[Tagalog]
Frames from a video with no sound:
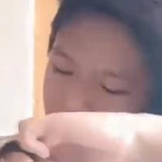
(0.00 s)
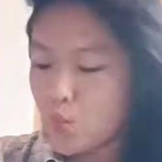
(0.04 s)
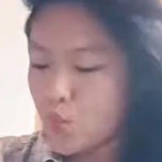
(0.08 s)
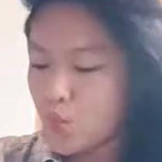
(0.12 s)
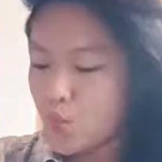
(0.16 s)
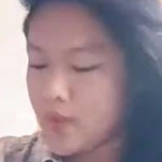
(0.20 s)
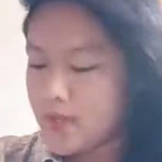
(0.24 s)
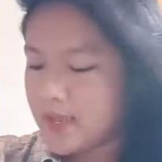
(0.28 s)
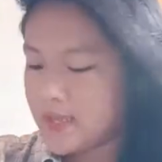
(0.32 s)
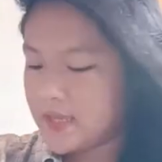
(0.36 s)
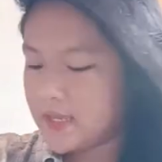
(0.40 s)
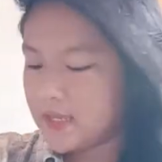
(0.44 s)

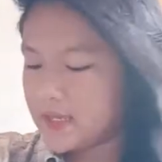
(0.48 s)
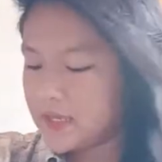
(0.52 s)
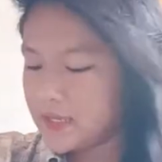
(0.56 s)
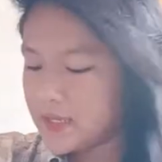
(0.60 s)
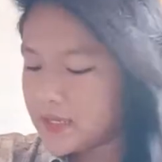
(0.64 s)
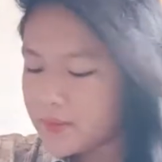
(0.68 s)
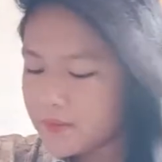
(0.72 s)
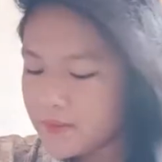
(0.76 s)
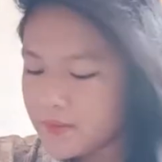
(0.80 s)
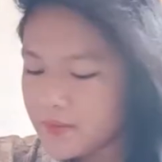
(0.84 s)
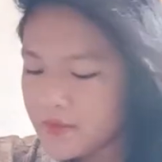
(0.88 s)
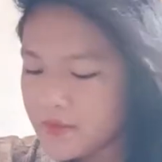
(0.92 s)
We
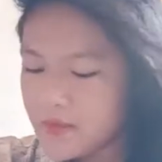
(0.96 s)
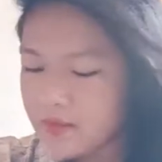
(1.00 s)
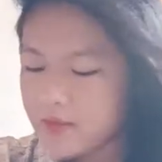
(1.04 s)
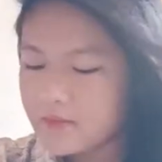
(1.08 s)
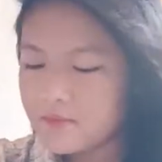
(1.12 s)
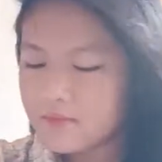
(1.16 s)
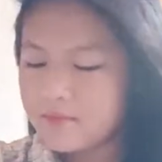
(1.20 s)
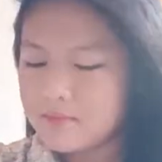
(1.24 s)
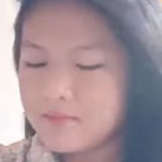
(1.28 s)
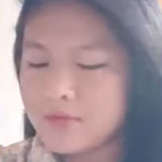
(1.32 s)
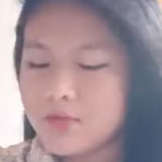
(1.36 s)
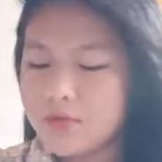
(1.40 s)
could be
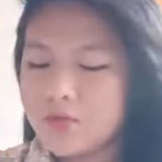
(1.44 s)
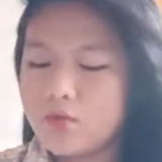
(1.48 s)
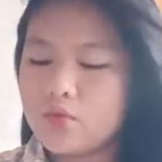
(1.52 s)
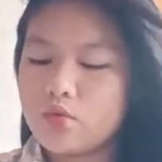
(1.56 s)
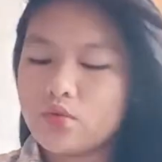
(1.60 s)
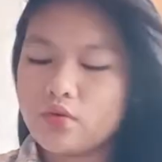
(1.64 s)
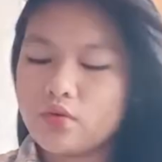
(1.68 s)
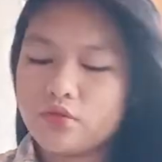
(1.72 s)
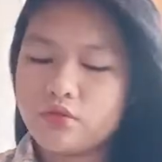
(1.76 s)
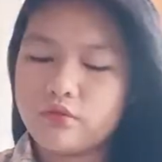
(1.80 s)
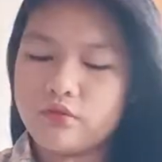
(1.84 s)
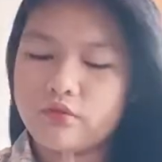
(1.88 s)

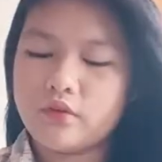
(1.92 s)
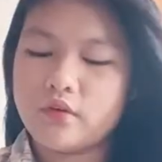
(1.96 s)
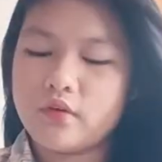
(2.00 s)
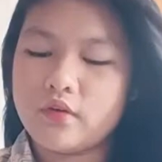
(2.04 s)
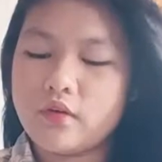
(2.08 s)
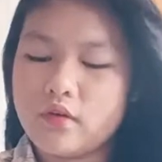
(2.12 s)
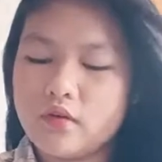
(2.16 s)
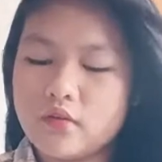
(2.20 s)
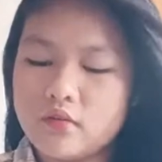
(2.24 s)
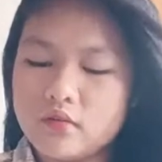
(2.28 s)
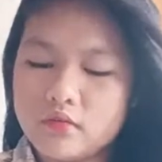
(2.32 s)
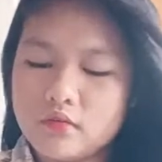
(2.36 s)

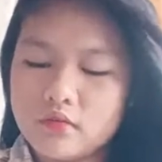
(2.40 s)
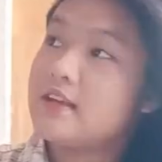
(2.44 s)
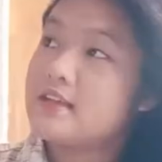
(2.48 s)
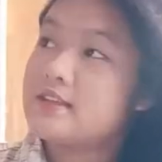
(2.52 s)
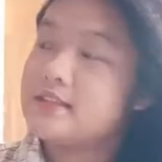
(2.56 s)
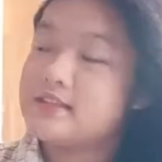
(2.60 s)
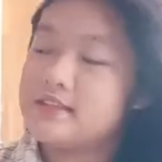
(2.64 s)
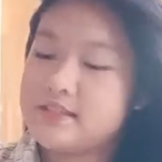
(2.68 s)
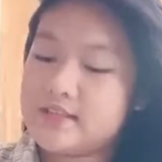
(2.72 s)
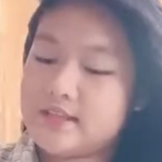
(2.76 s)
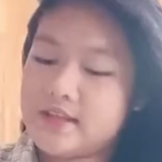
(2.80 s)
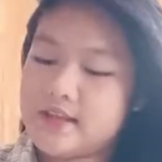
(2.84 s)
beautiful.
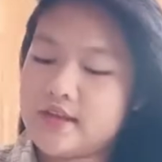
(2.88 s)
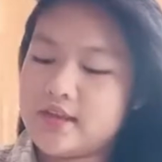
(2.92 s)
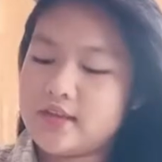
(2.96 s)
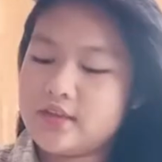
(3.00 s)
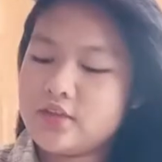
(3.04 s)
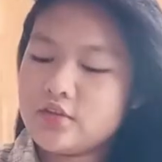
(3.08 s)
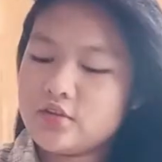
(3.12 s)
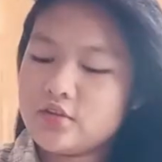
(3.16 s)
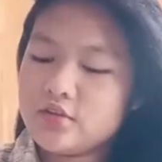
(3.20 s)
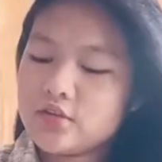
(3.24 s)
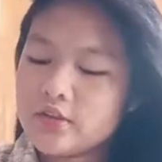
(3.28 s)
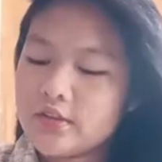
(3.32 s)
Say
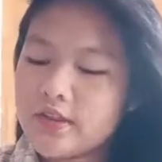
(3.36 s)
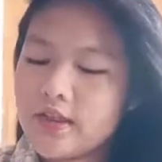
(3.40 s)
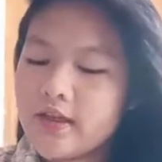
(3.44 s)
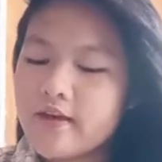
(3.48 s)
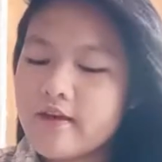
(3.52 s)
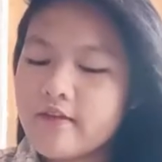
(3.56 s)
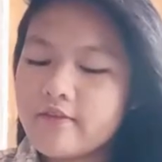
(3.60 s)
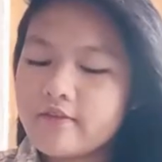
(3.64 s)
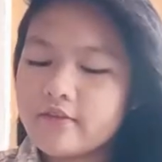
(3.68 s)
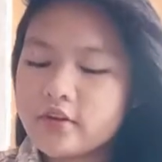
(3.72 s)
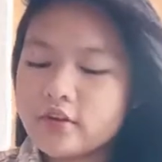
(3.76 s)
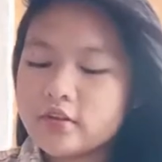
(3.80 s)
you'll
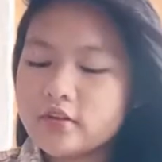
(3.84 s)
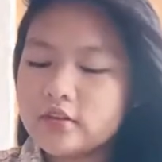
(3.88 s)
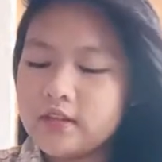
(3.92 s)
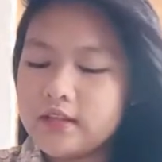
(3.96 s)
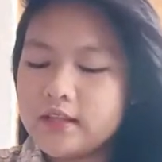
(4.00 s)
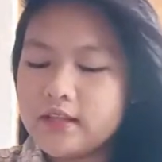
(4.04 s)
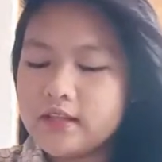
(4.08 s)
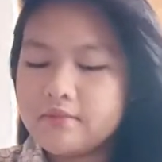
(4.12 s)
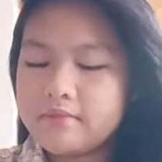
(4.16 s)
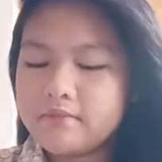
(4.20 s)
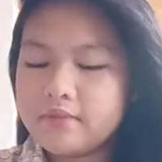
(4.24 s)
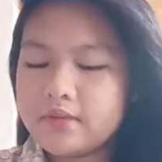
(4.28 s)
never
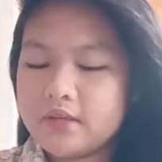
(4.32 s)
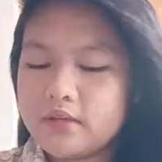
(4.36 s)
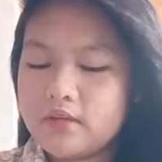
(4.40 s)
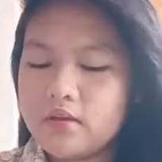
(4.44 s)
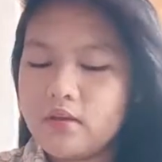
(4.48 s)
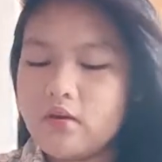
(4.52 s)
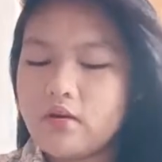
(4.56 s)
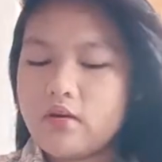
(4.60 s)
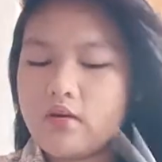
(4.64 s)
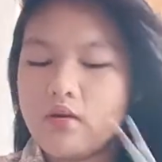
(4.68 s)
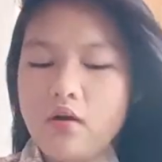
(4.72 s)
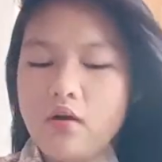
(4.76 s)
let me
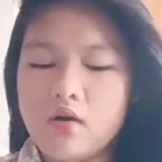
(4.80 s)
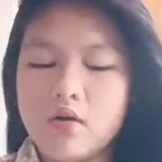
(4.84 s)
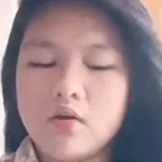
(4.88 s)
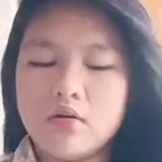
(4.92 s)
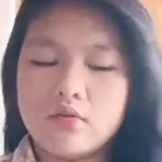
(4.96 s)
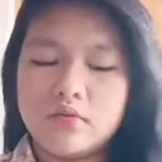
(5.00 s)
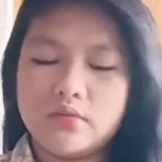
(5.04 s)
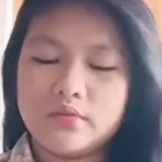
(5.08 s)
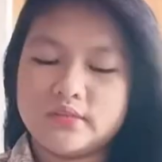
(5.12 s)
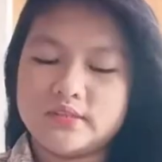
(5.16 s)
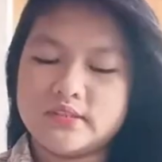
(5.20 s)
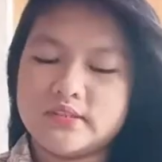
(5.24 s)
go.
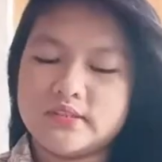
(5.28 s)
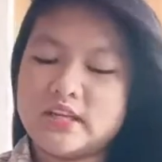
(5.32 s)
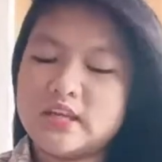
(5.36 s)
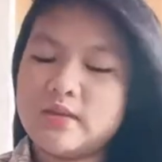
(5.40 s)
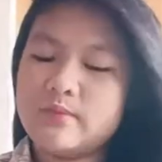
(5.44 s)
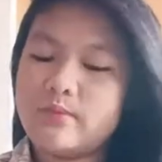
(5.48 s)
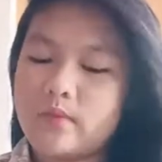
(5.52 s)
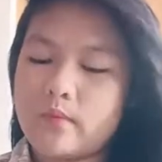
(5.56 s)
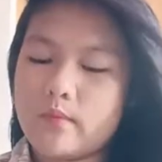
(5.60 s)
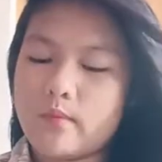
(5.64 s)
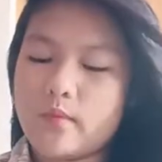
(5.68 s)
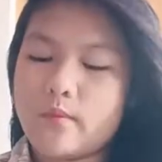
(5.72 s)
Deep
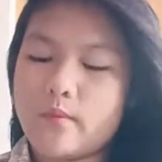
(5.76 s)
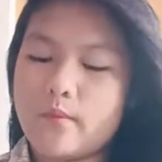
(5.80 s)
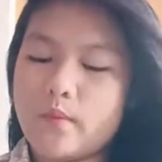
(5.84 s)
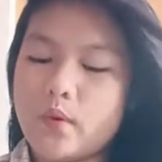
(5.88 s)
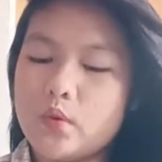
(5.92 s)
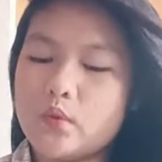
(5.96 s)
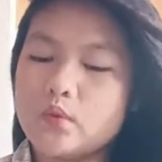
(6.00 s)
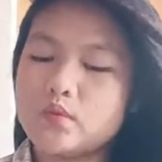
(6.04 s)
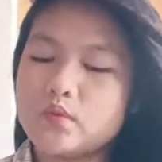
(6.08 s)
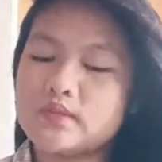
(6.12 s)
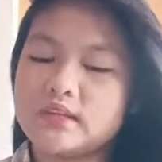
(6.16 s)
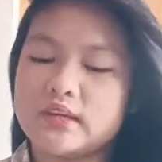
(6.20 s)
in my
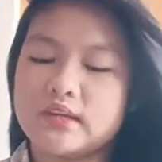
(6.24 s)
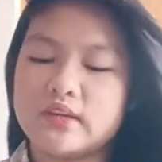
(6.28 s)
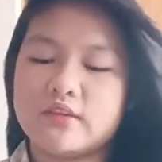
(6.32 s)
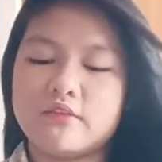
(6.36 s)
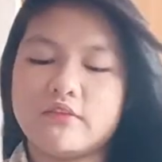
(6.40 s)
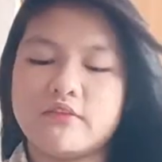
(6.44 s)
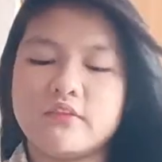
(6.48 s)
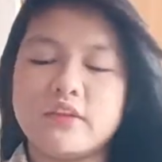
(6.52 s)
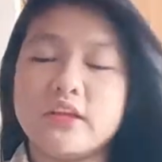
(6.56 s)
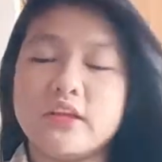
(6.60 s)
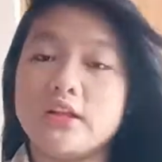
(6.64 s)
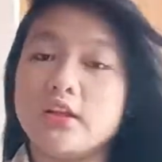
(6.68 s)
bones, I can
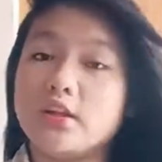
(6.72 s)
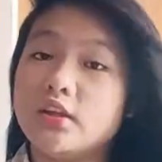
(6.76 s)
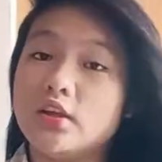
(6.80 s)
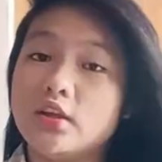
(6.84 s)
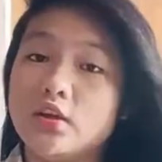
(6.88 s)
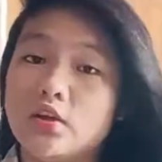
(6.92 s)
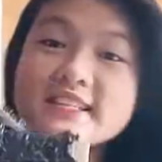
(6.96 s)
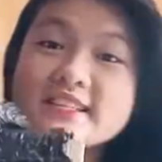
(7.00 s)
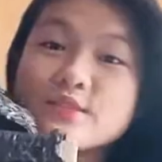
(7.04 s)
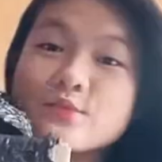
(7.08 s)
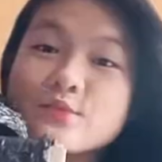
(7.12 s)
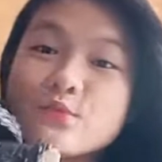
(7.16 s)
feel
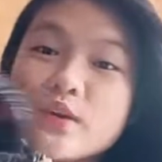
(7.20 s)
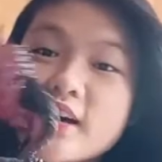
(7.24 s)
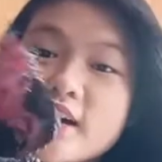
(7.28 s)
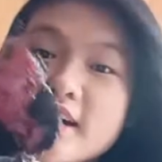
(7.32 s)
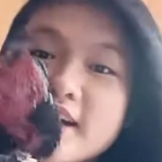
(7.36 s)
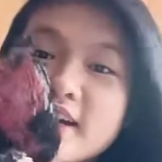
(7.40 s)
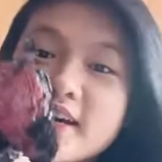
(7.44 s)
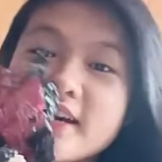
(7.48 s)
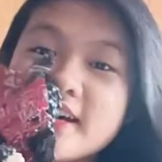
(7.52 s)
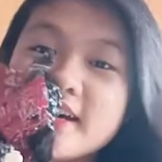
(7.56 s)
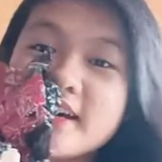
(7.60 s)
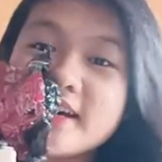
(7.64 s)
you.
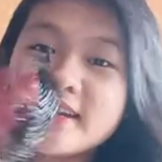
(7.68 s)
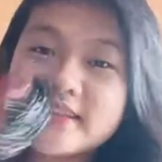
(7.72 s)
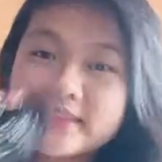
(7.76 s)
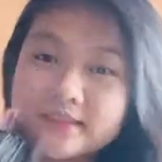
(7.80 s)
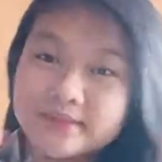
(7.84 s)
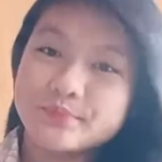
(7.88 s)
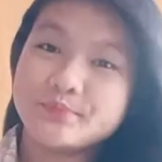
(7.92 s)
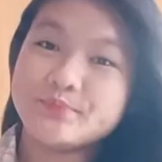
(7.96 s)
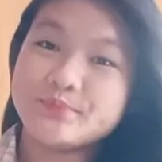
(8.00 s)
One.